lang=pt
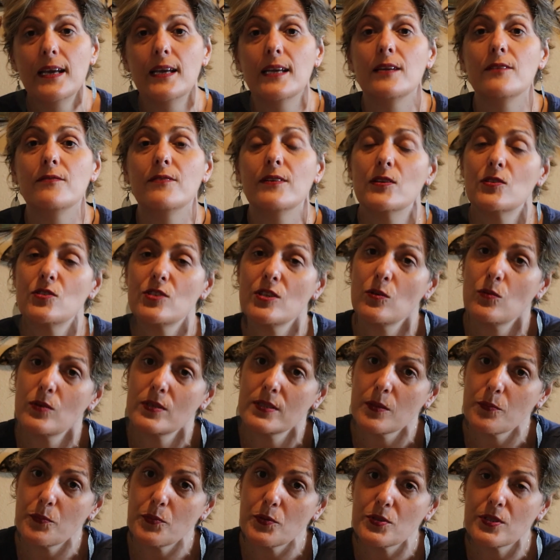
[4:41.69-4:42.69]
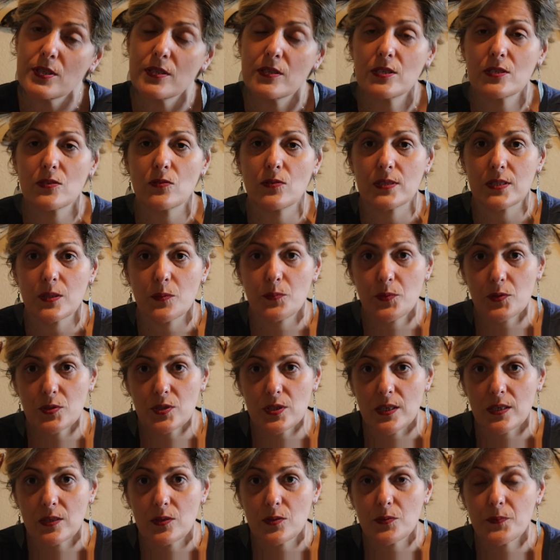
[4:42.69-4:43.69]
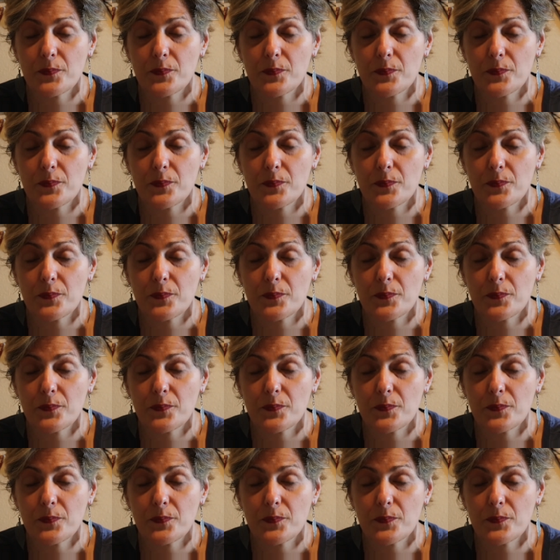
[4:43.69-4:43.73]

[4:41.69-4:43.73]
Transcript: e veio 50%, 50%.